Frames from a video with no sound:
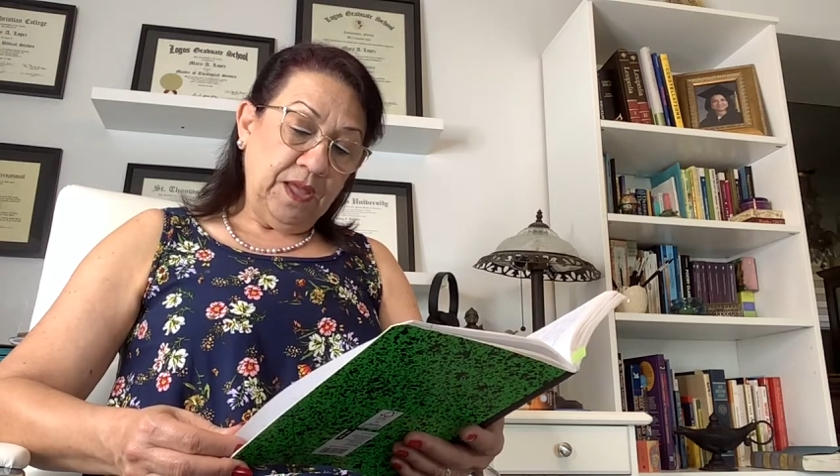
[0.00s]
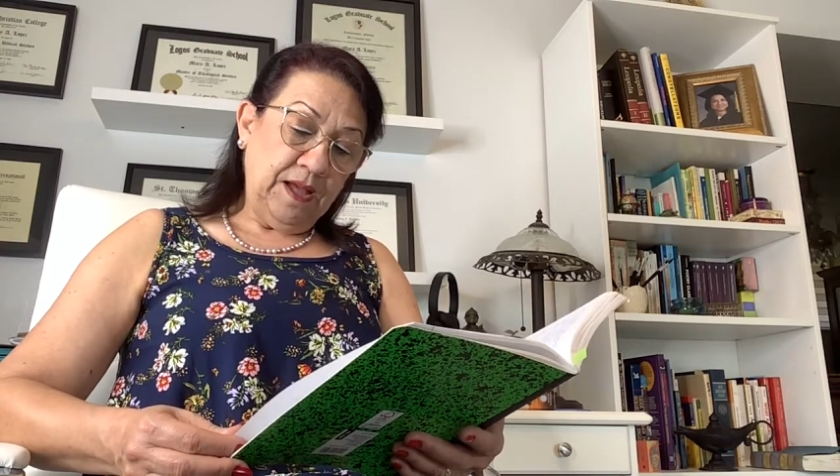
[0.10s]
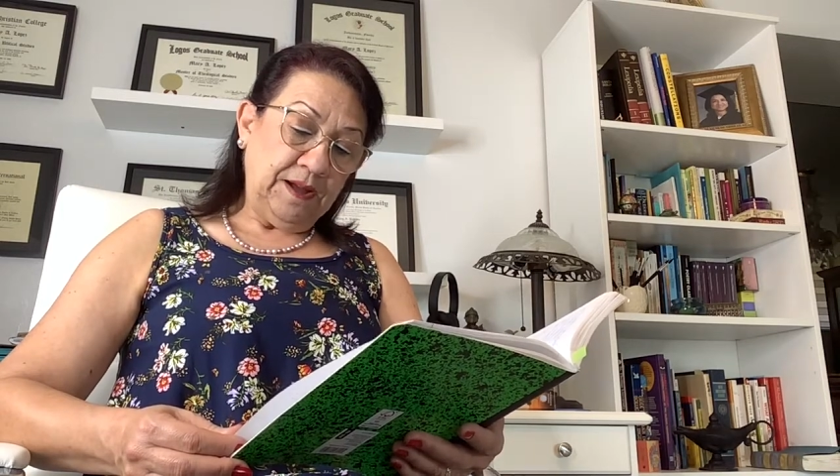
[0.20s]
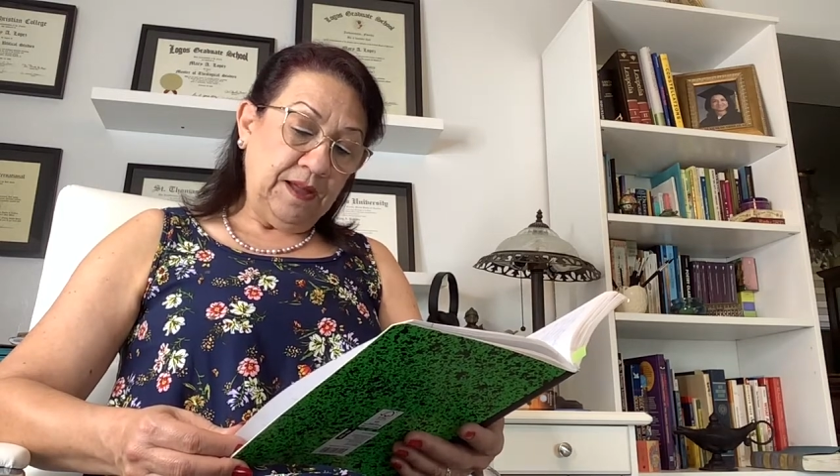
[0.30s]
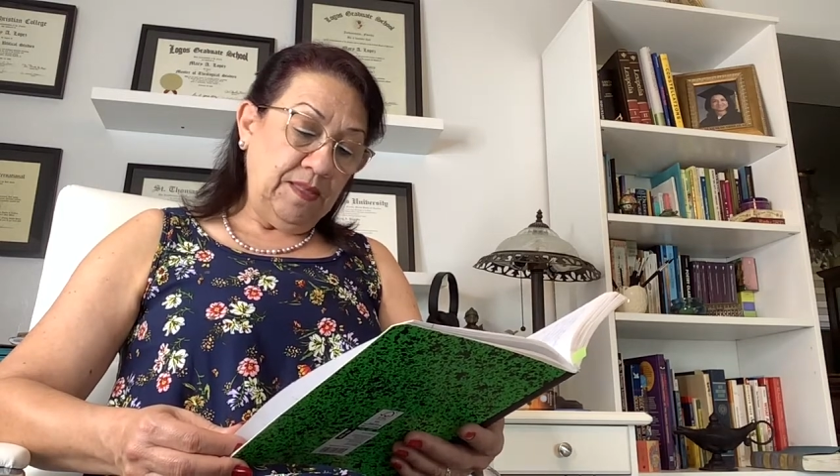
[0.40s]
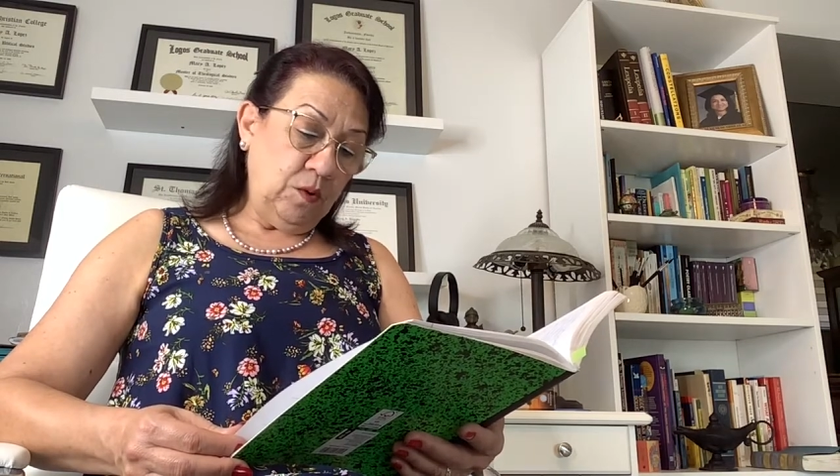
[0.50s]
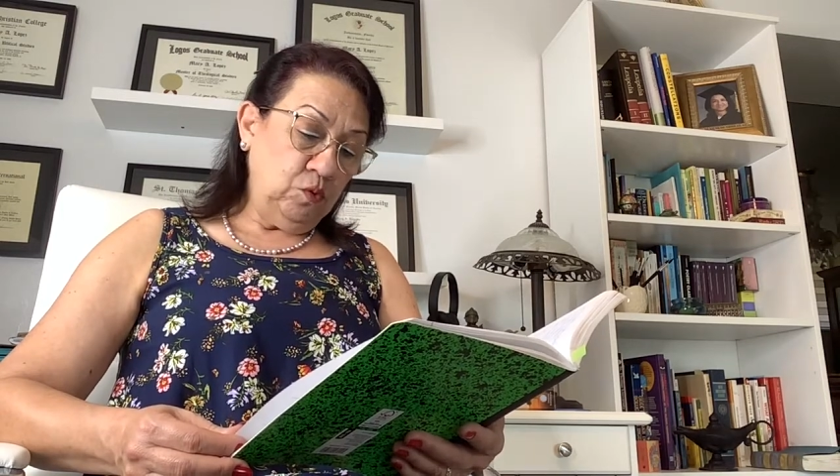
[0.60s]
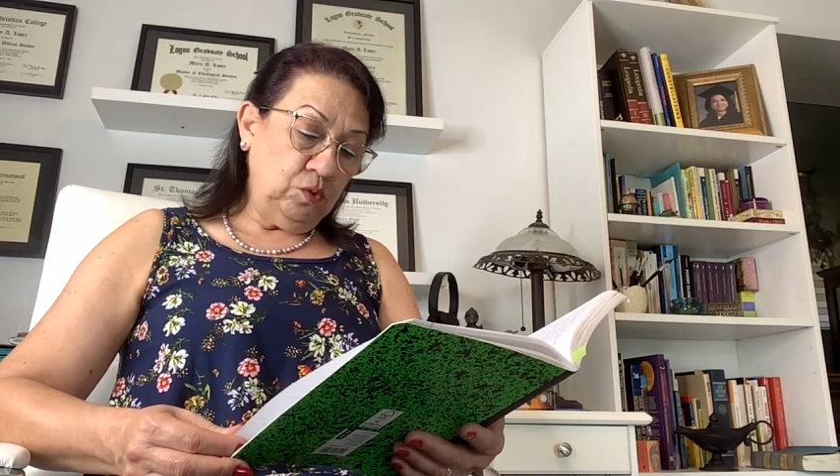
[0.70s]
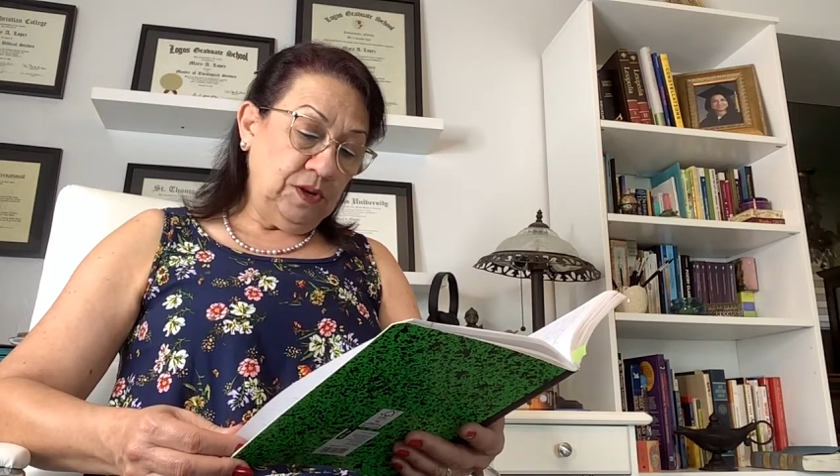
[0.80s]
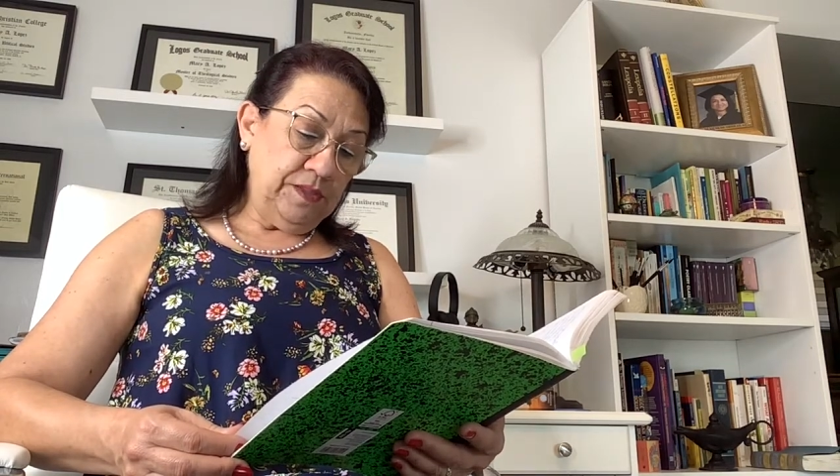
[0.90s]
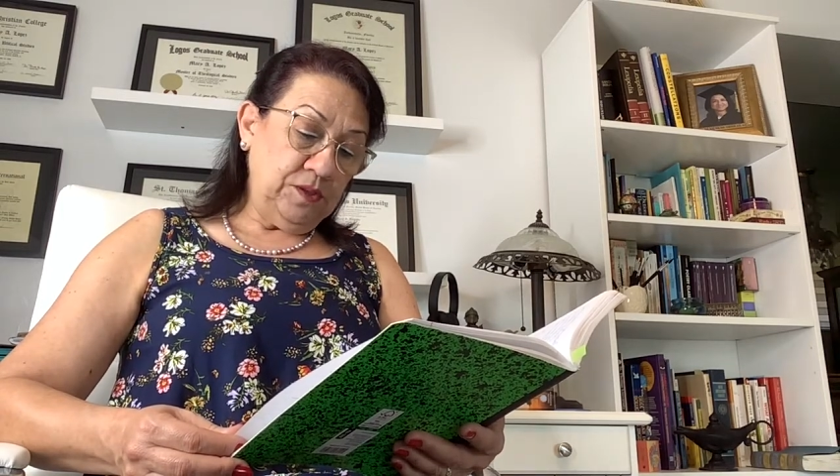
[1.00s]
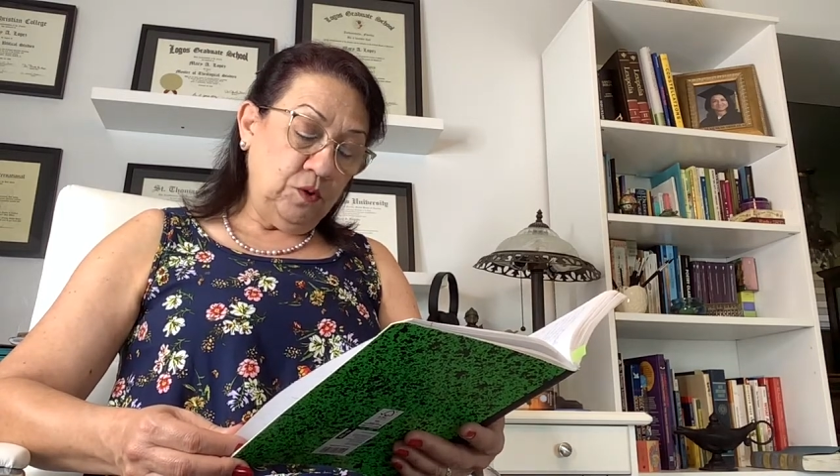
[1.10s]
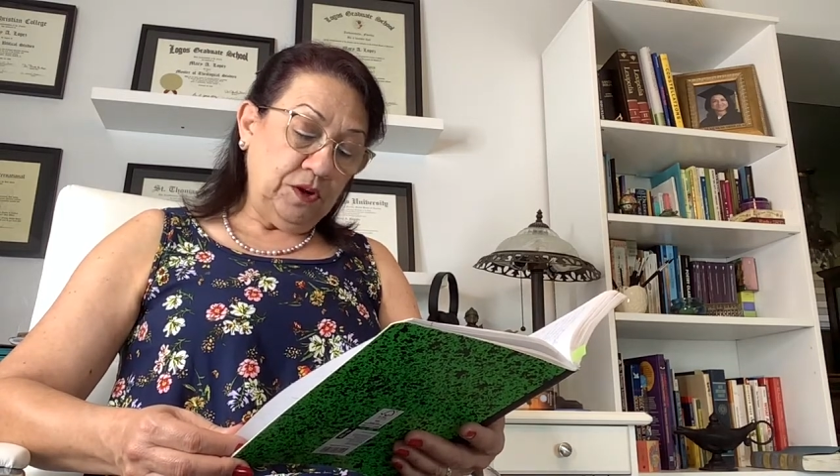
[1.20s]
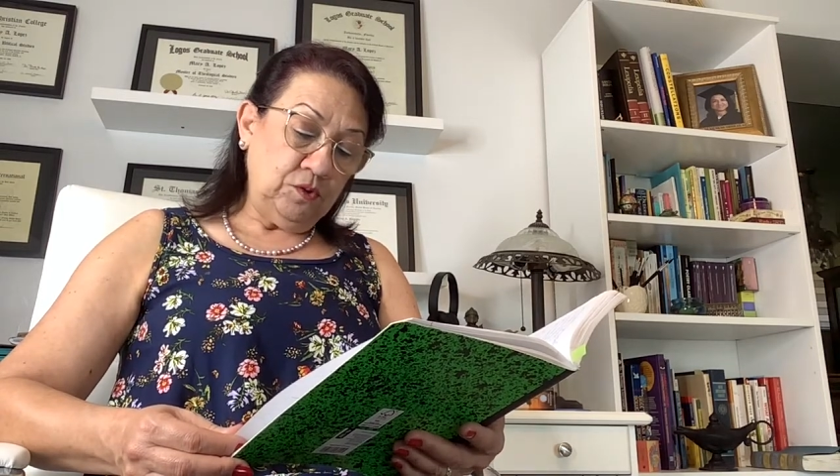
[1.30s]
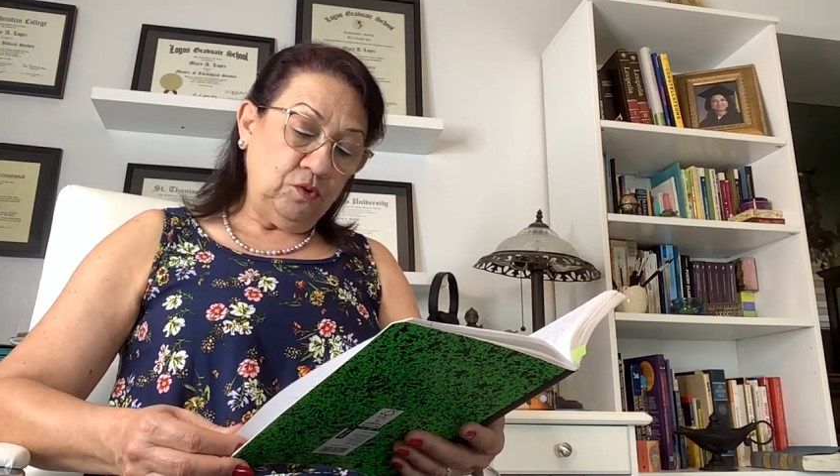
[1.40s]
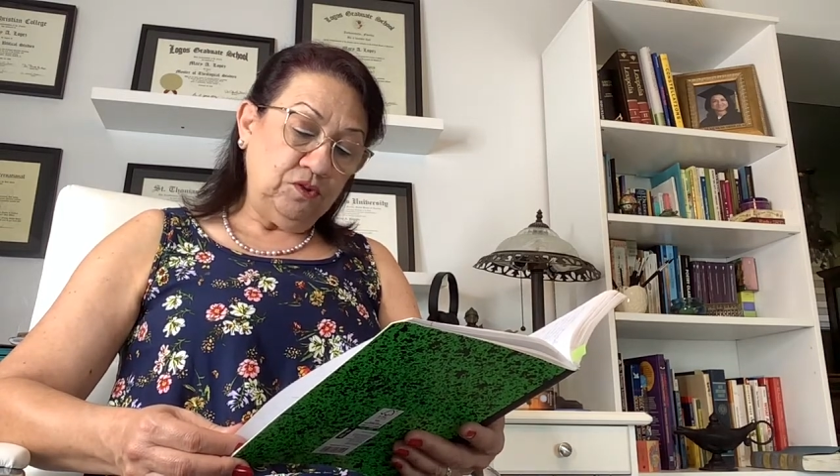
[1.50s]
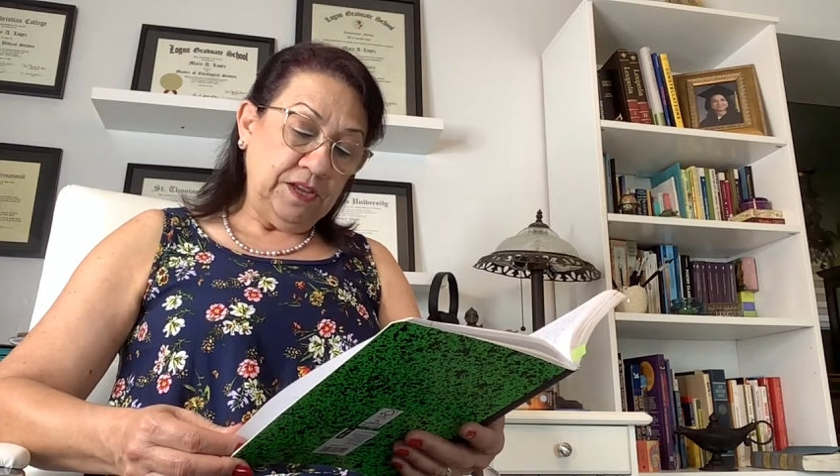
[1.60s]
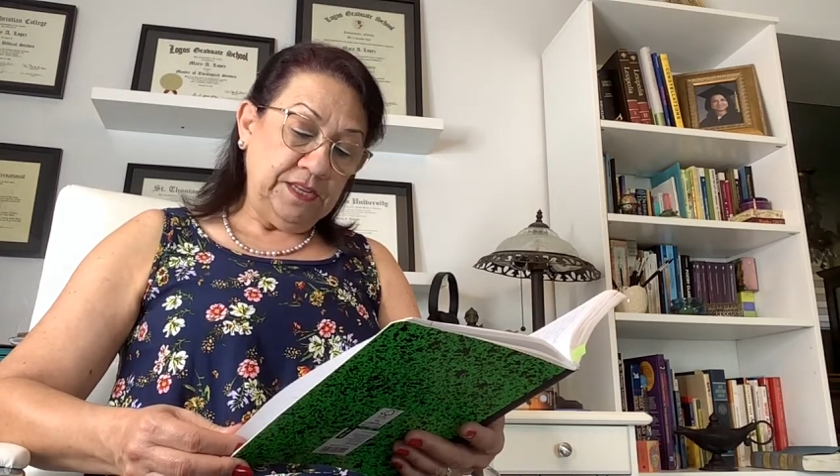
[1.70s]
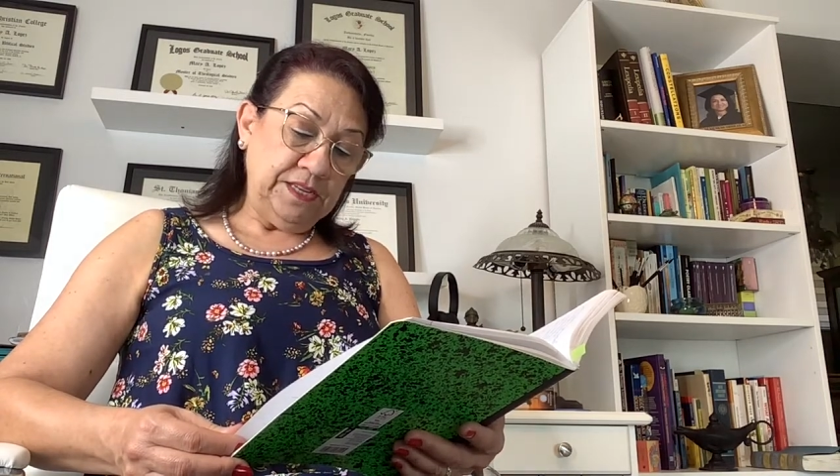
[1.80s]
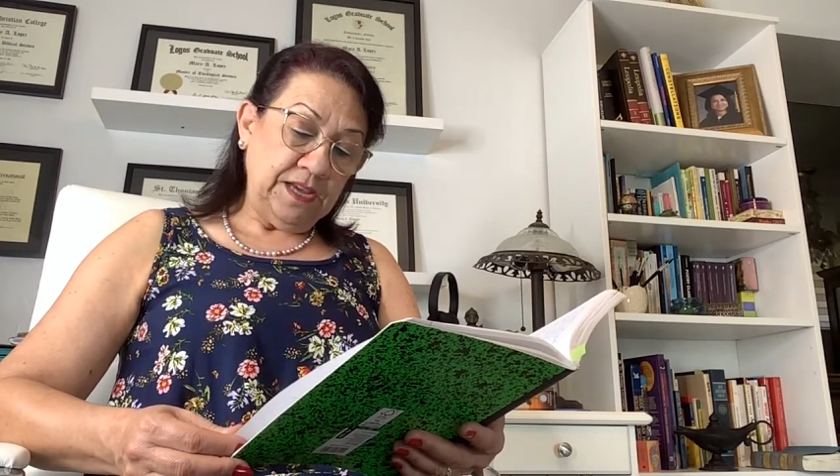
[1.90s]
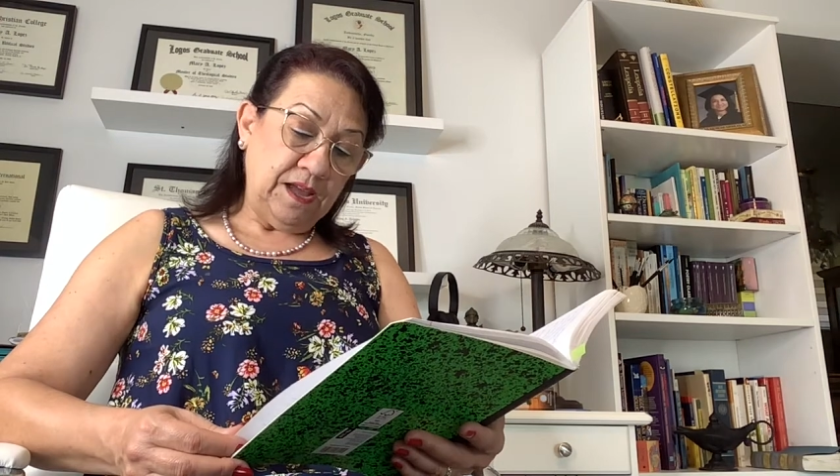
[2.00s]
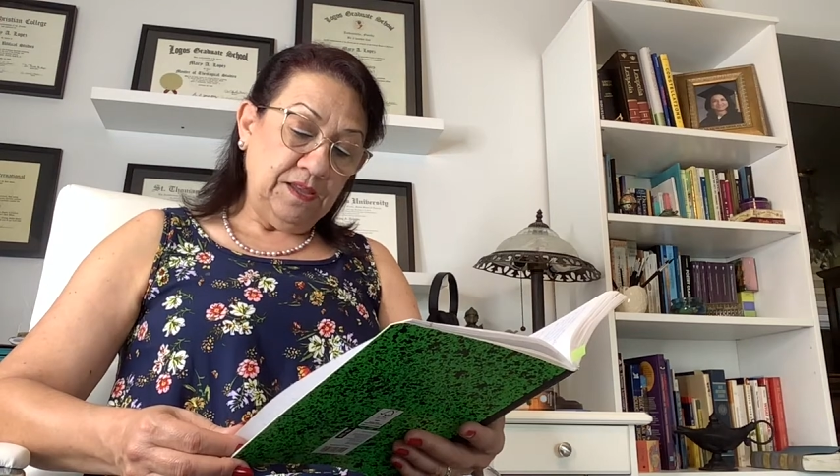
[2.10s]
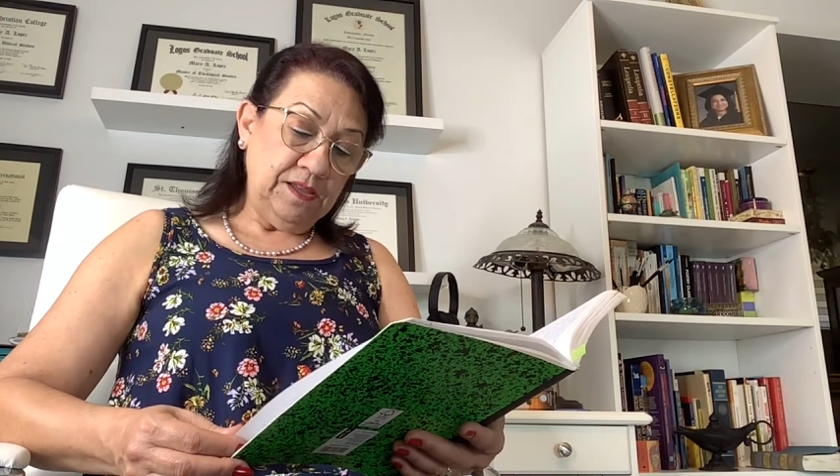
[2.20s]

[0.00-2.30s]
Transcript: A cada uno le dijo que no se iría